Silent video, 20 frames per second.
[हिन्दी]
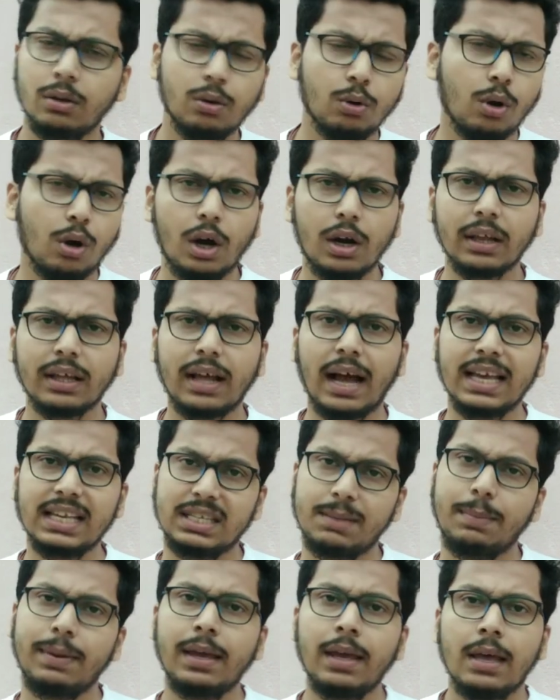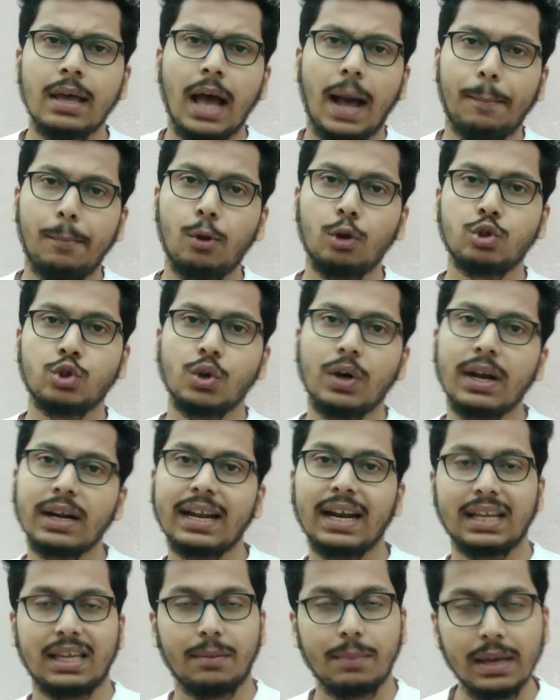हो और कहीं से भी आप लोग जुगाड़
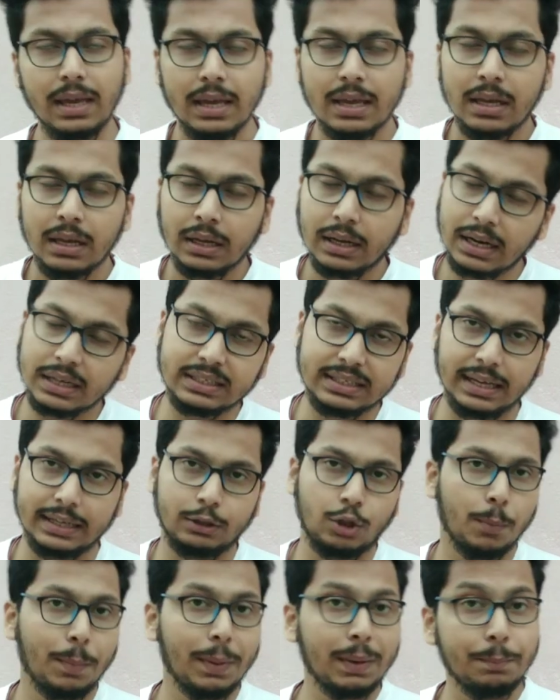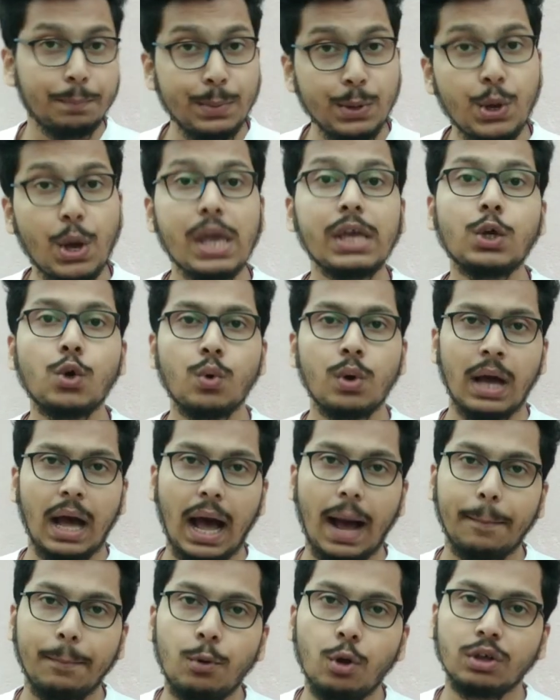करके भी कर सकते हो बट पीओआई को
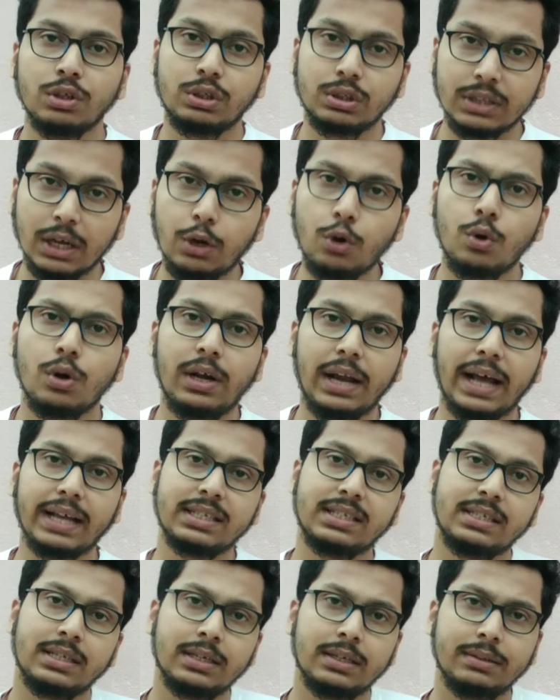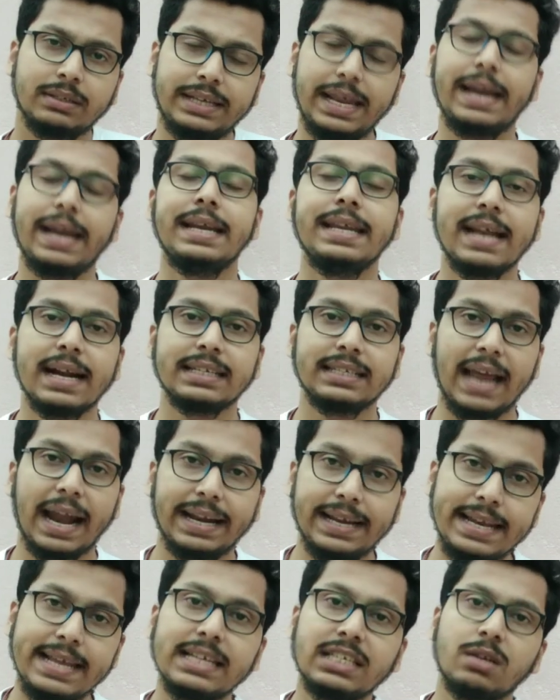आप लोग जरूर लास्ट टेन ईयर्स
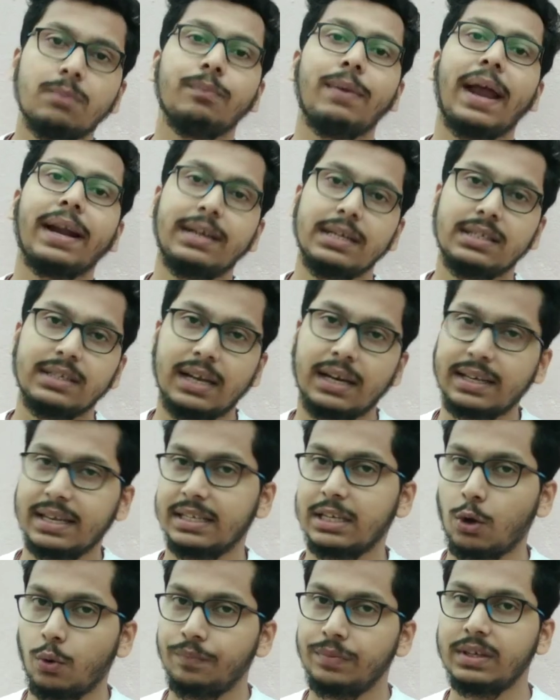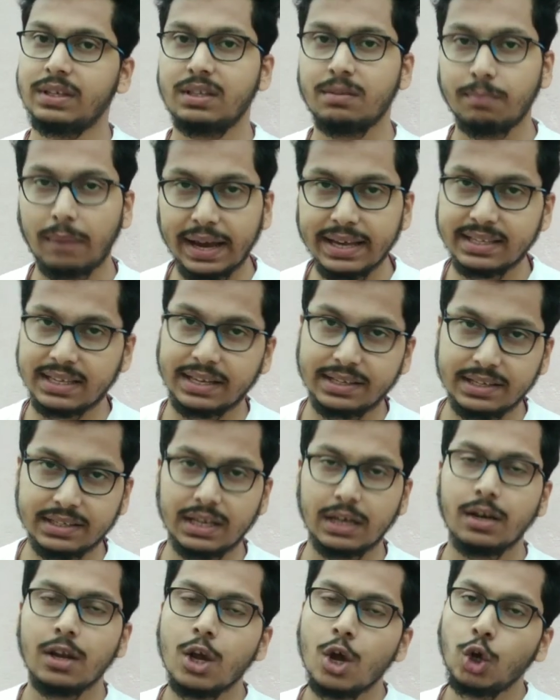एटलीस्ट प्रैक्टिस करके जाओ दिस इज माई
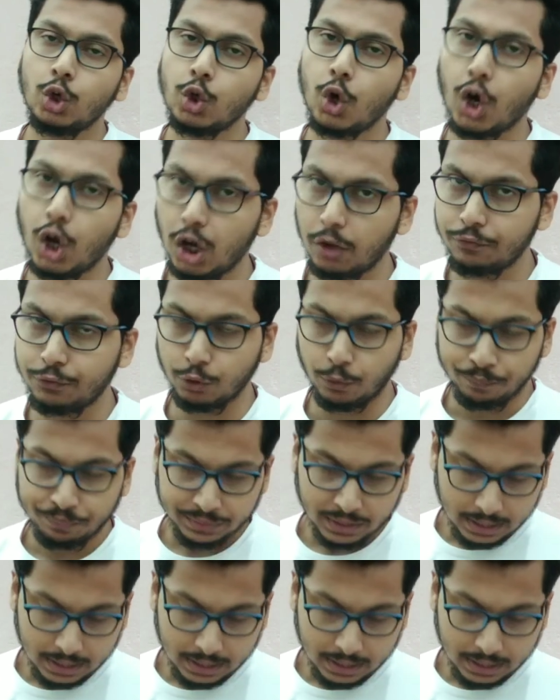सजेशन टू ऑल ऑफ यू